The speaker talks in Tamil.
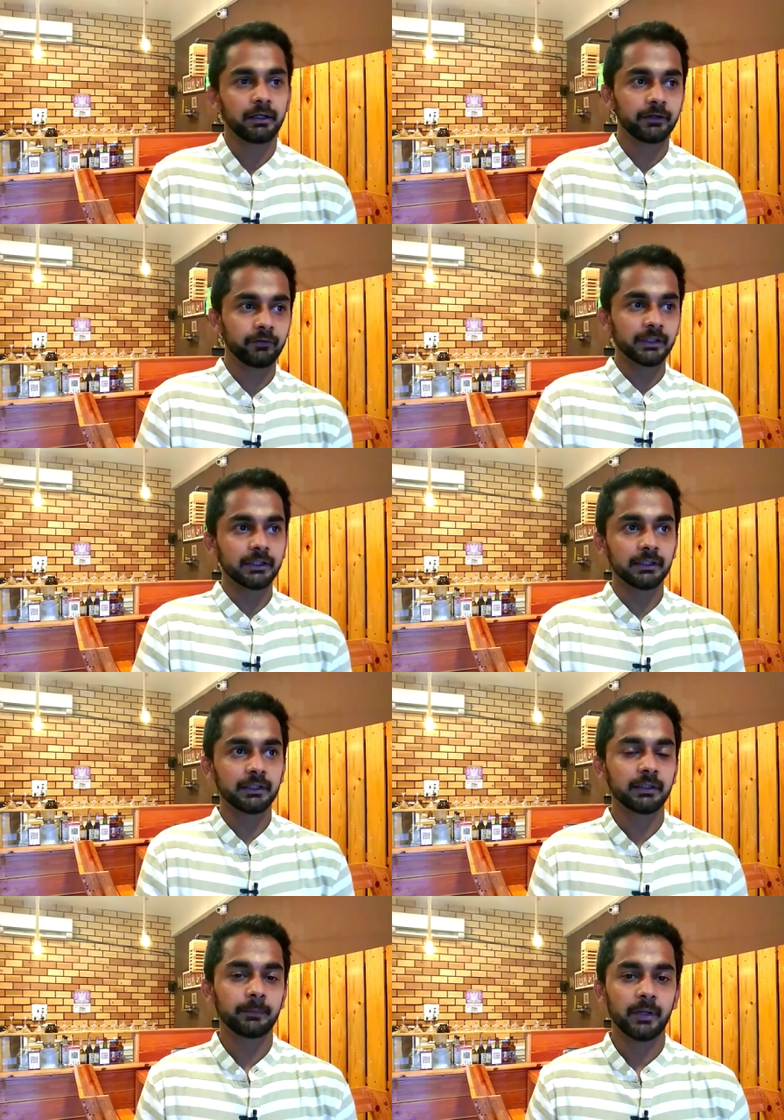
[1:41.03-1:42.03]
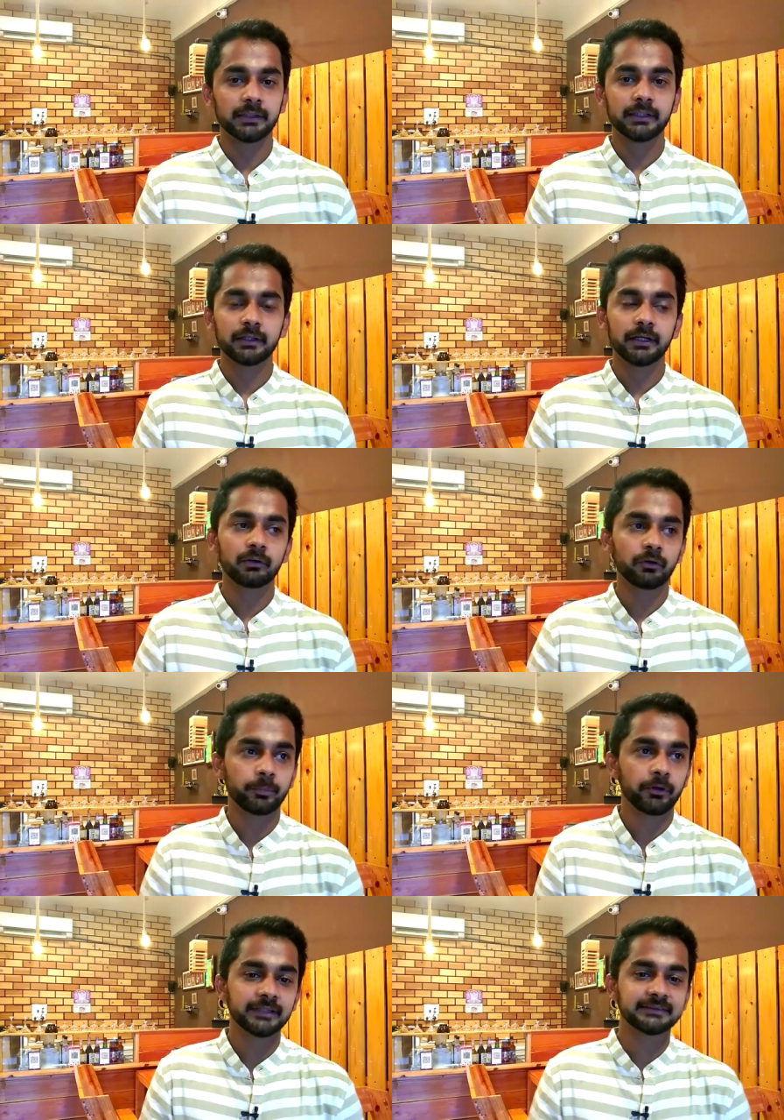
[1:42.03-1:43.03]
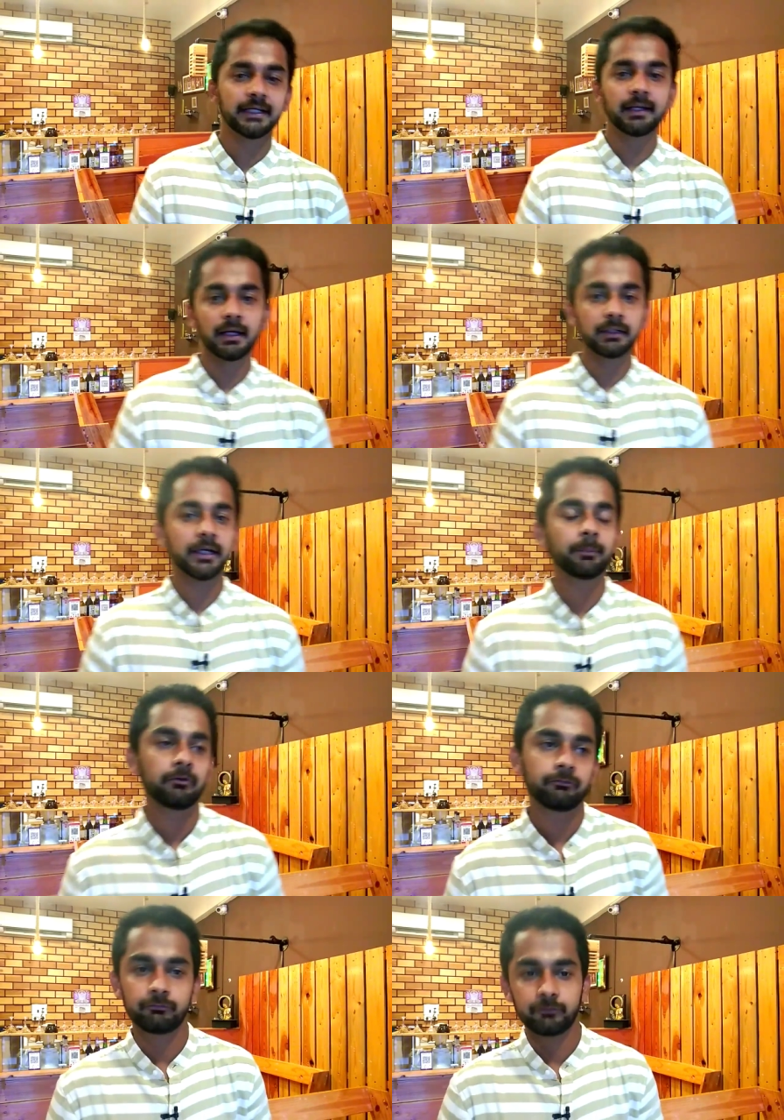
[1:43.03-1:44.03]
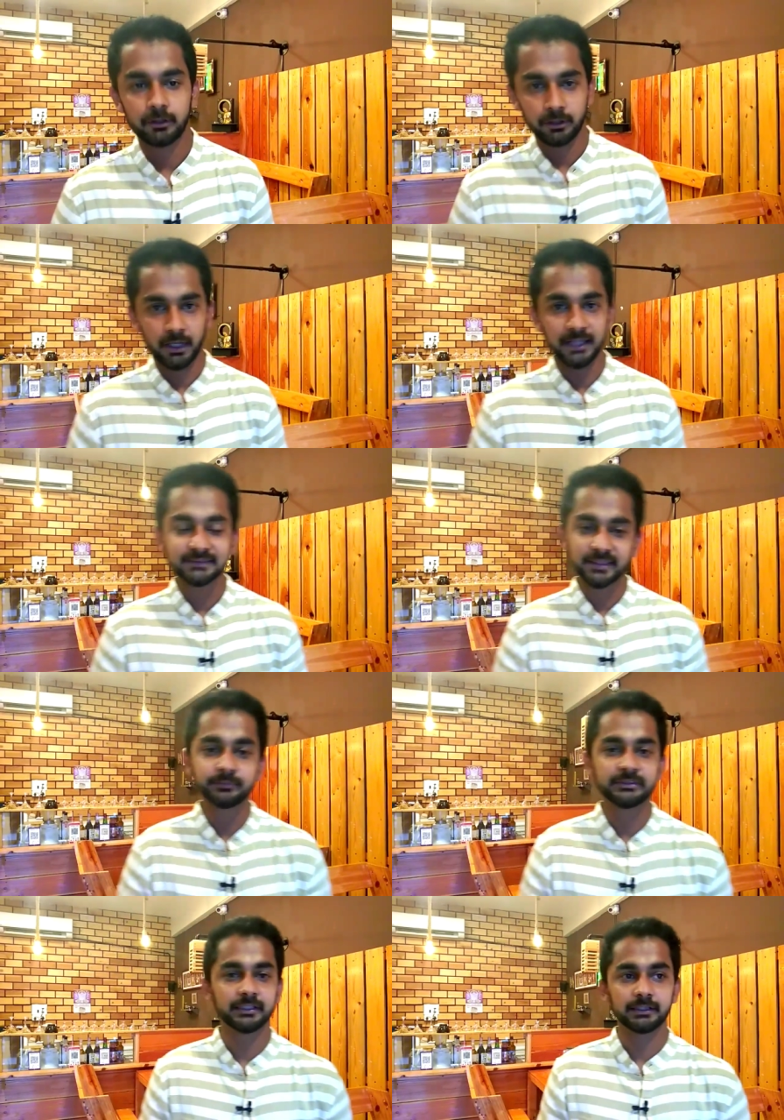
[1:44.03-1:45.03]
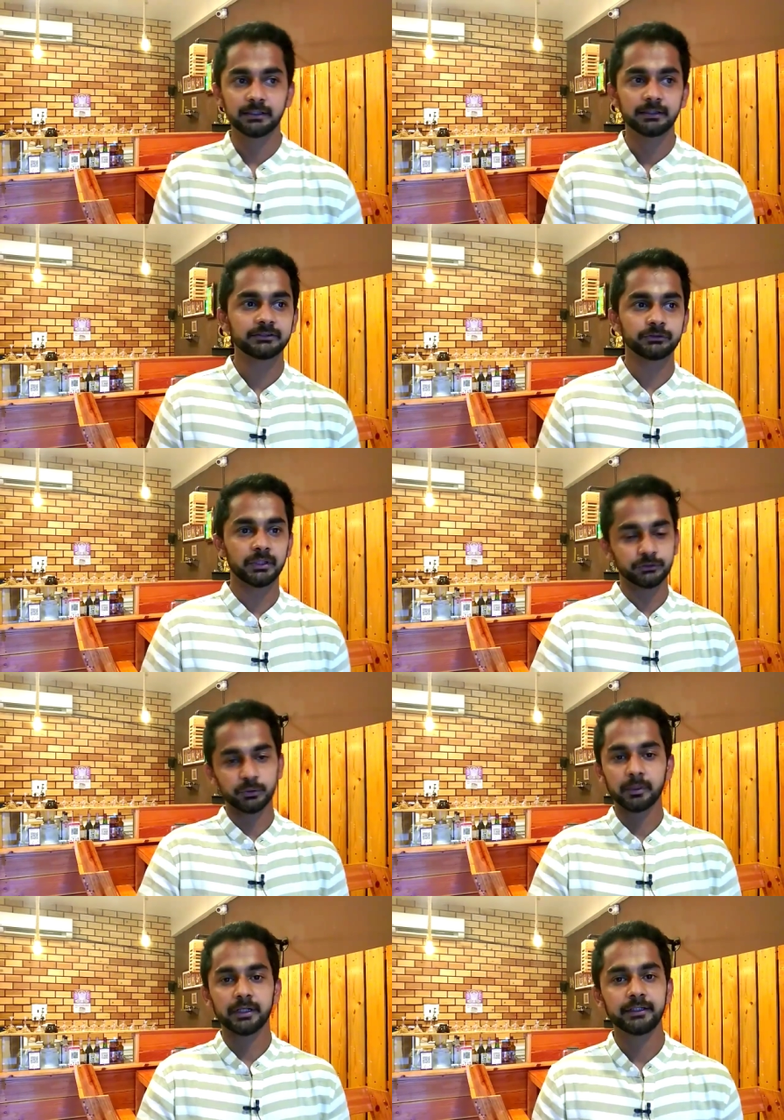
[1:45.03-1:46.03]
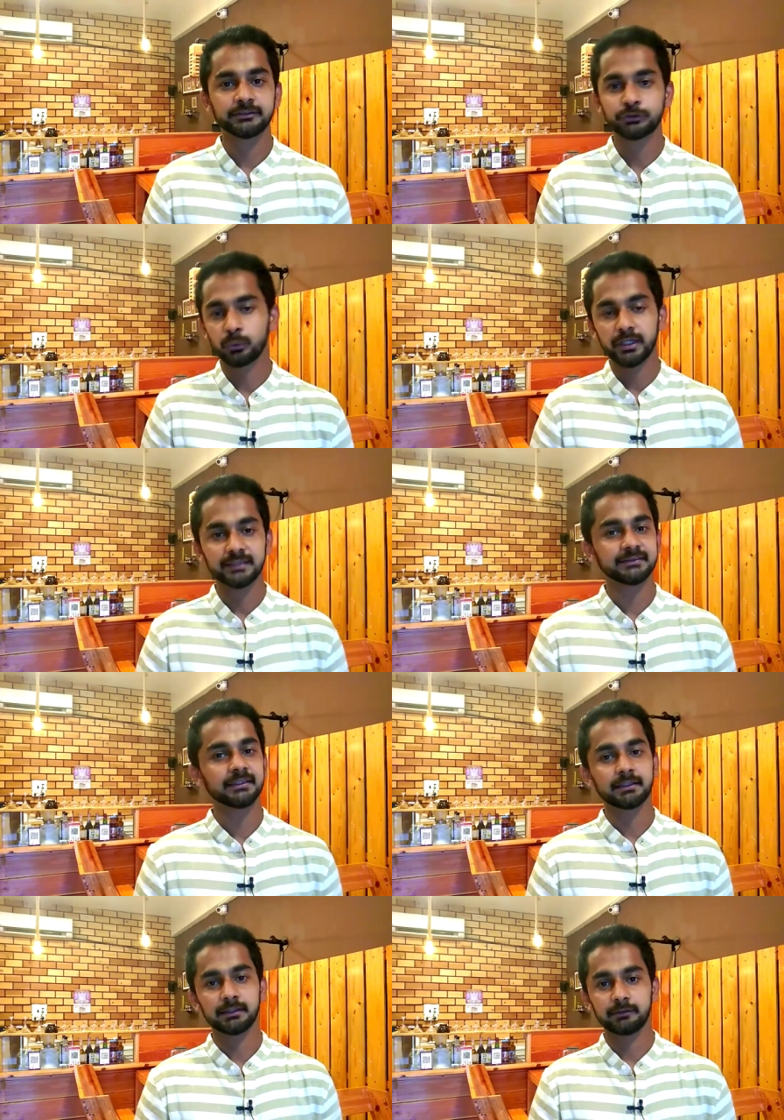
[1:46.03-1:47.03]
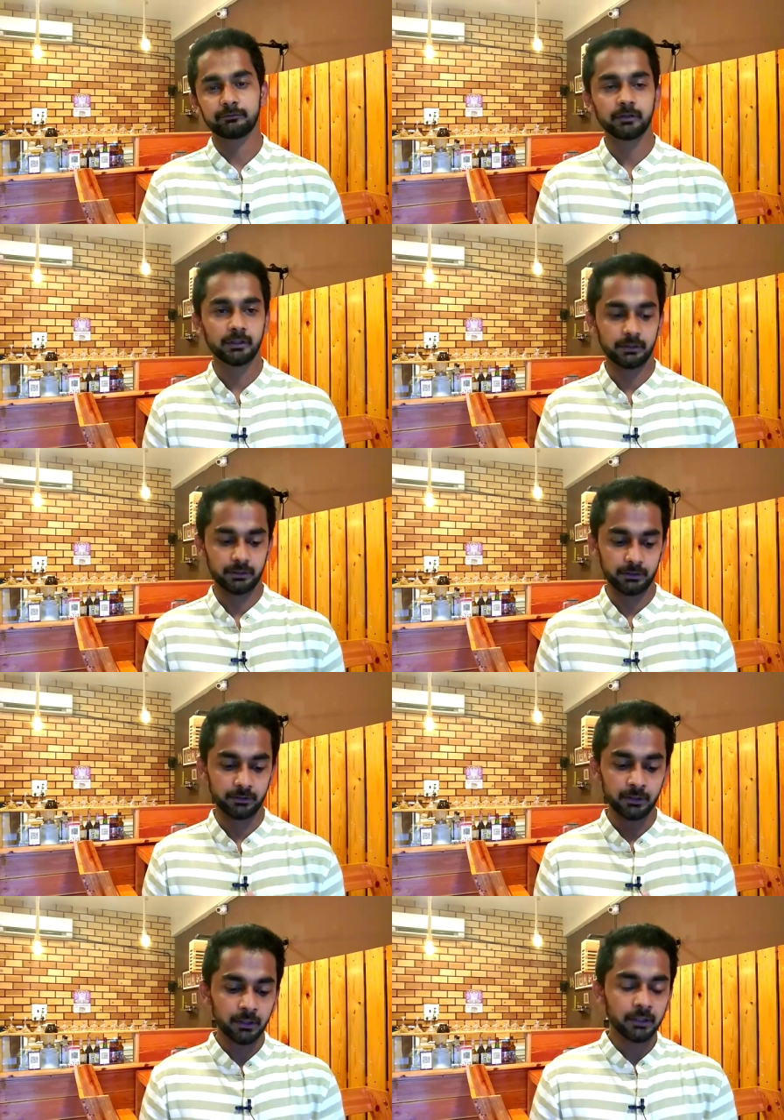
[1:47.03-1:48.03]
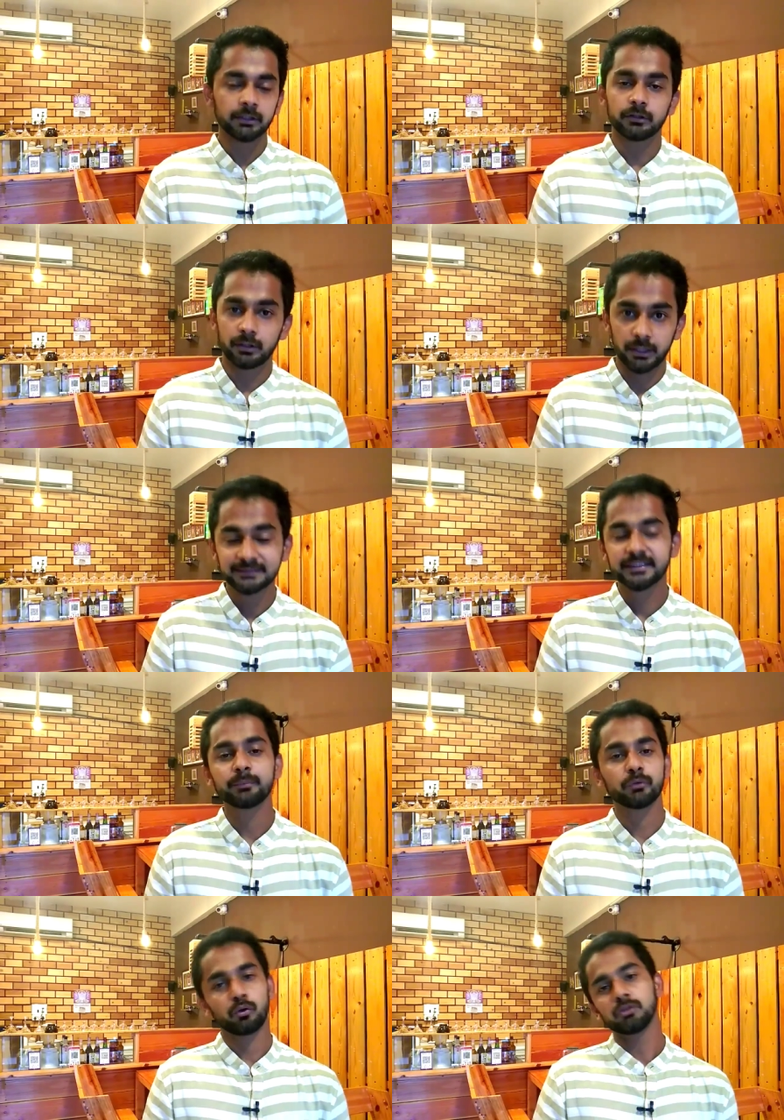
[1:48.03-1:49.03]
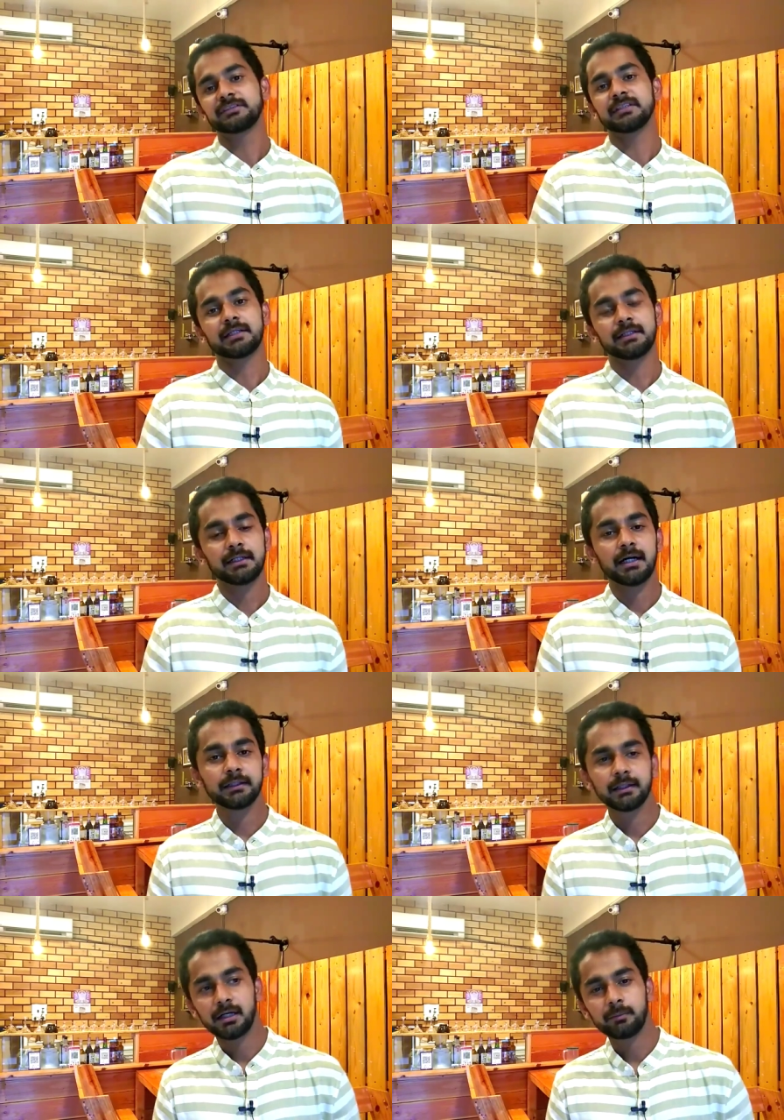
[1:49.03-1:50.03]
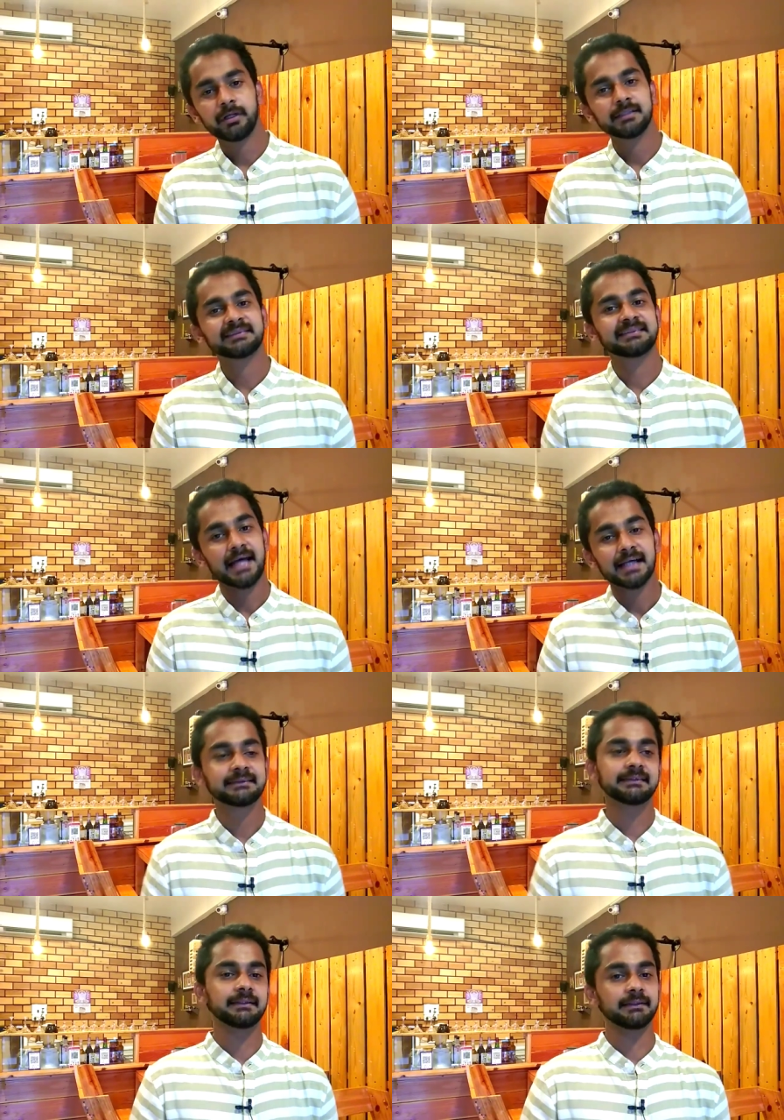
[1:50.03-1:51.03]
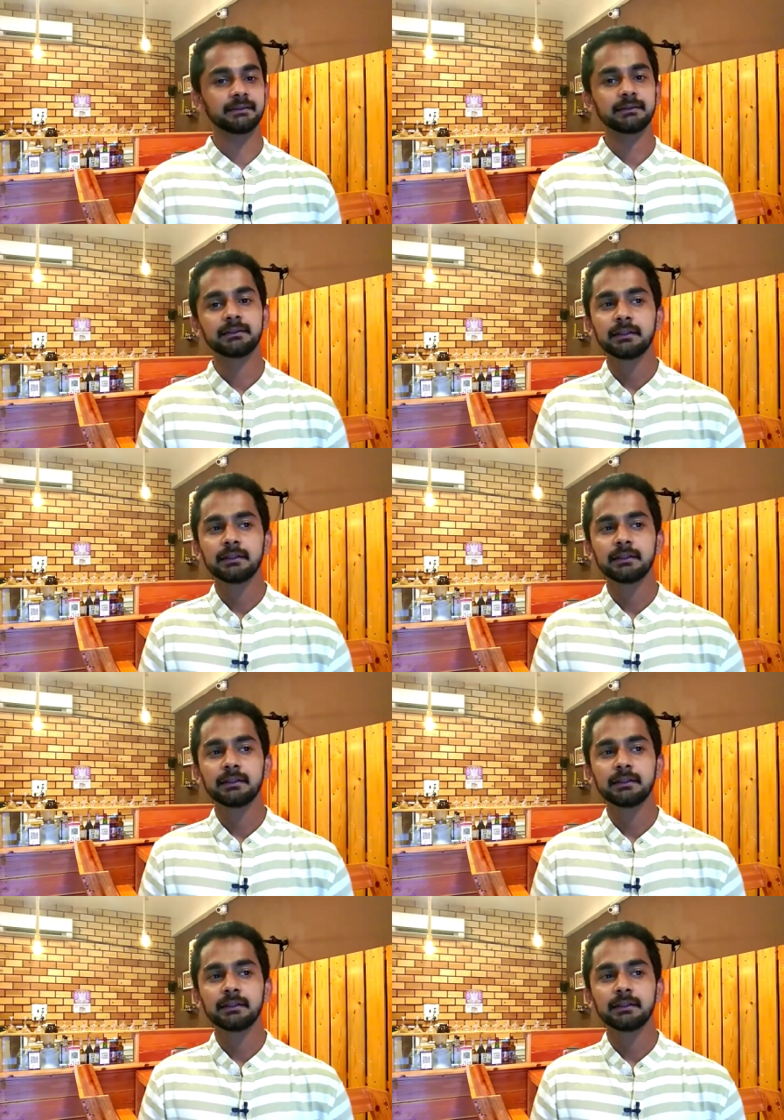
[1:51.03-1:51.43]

இங்கே வந்து பார்த்தீங்கன்னா எங்களோட ப்ராடக்ட்ஸில் எல்லா டைப் ஆஃப் ஐஸ்கிரீம்ஸ் இருக்குது ஸோ நான் சொன்ன மாதிரி ஸ்டோன் ஐஸ் இருக்குது ஐஸ்கிரீம் ரோல்ஸ் இருக்குது அது இல்லாமல் ஸ்நாக்ஸ் இருக்குது